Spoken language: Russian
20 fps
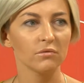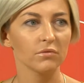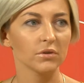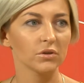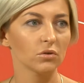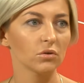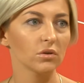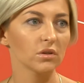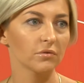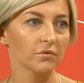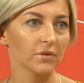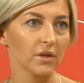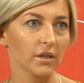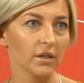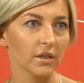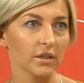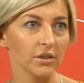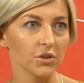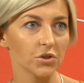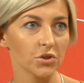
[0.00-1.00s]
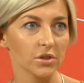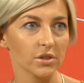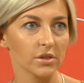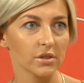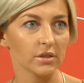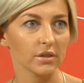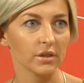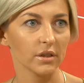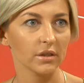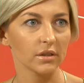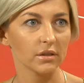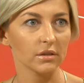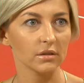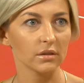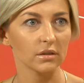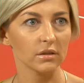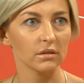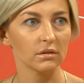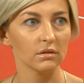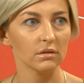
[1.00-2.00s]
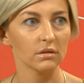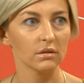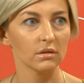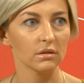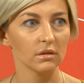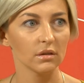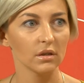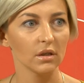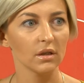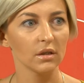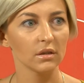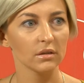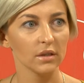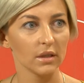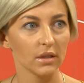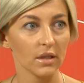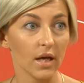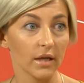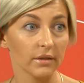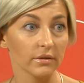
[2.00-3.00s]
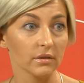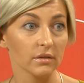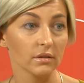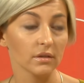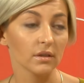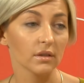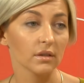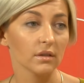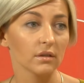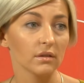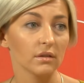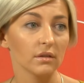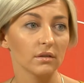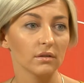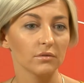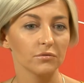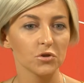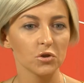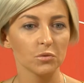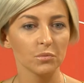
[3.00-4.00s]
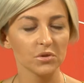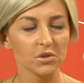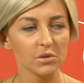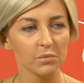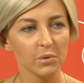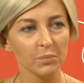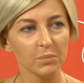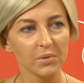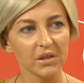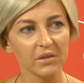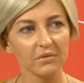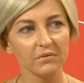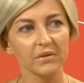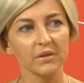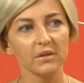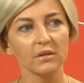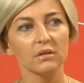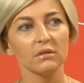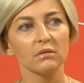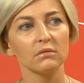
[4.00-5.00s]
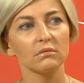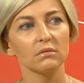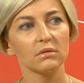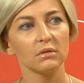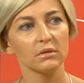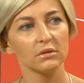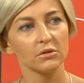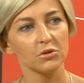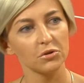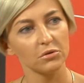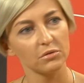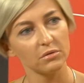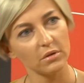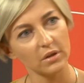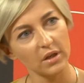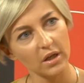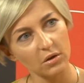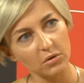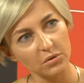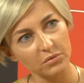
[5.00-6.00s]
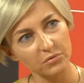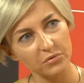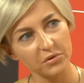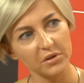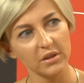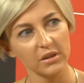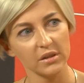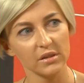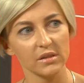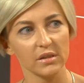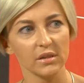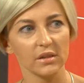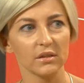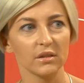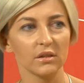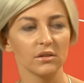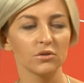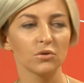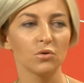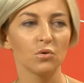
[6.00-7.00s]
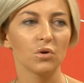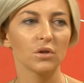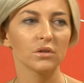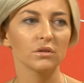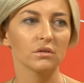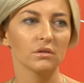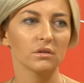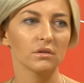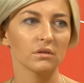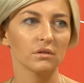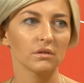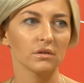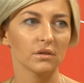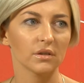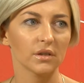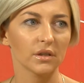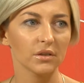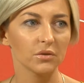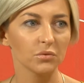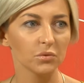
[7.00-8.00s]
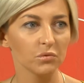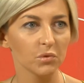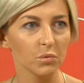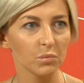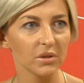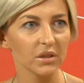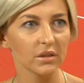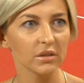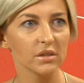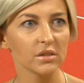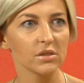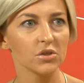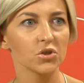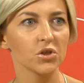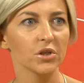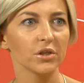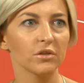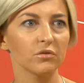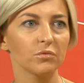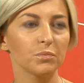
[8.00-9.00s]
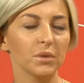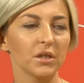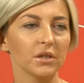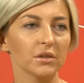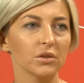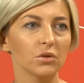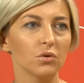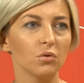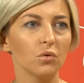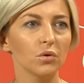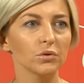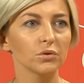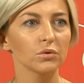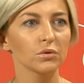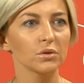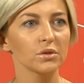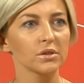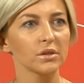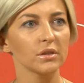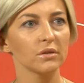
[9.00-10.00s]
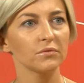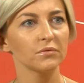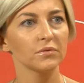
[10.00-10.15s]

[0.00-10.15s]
фотограф как личность и как э, талант. в чем он себя проявил, Э, как он вырос за этот год, э, какие у него были достижения в плане конкурсов